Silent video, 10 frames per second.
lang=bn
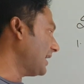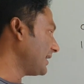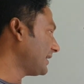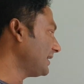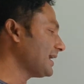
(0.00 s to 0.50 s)
আর
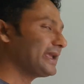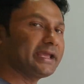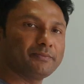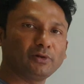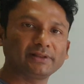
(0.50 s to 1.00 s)
এখানে
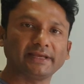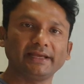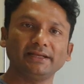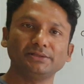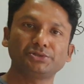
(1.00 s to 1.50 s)
এ বলতে
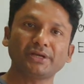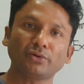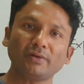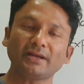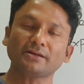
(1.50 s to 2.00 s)
যে
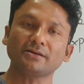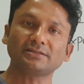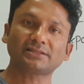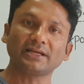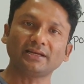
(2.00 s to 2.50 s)
কোনো একটা
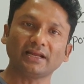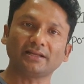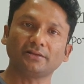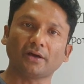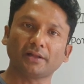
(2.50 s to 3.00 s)
কনস্ট্যান্ট
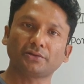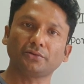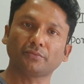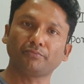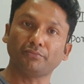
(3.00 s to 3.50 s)
একটা
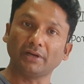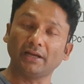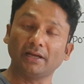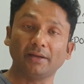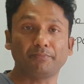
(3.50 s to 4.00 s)
ধনাত্মক
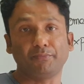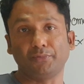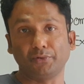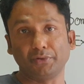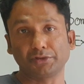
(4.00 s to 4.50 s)

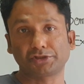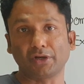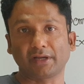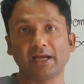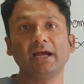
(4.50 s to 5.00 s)
পূর্ণ
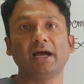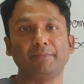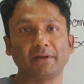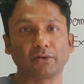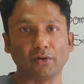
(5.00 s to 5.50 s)
সংখ্যা
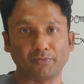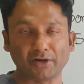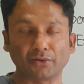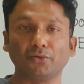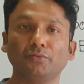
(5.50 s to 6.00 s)
আমরা
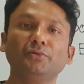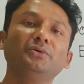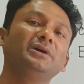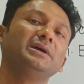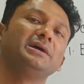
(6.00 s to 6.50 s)
কল্পনা করব
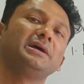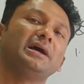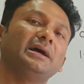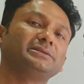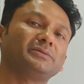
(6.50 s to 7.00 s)

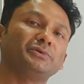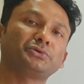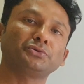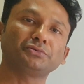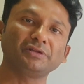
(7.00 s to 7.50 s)
যেমন
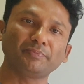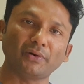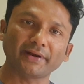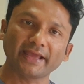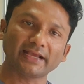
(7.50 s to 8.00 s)
টু টু দি
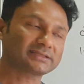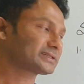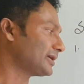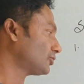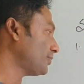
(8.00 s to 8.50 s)
পাওয়ার
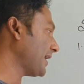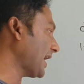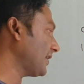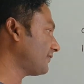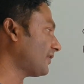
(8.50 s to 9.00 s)
এক্সকেও তুমি
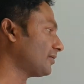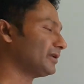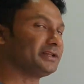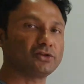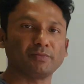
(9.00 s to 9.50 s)
এই
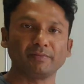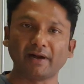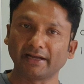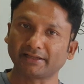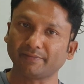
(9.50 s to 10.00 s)
ফর্মুলা দিয়ে তুমি
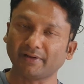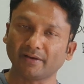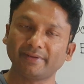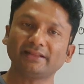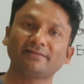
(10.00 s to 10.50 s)
ভাঙতে
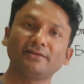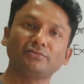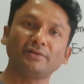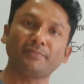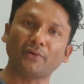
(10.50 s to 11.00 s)
পারবে থ্রি
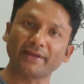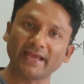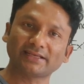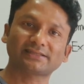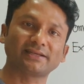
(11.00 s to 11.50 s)
টু দি পাওয়ার
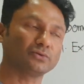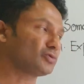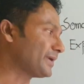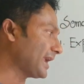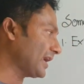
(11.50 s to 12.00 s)
এক্সকেও
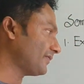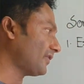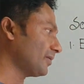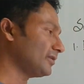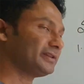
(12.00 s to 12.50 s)
তুমি এই
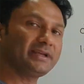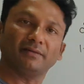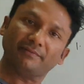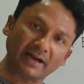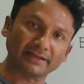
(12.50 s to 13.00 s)
ফর্মুলা দিয়ে
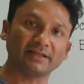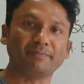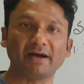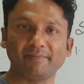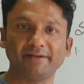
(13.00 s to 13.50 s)
ভাঙতে
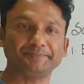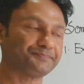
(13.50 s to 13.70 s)
পারবে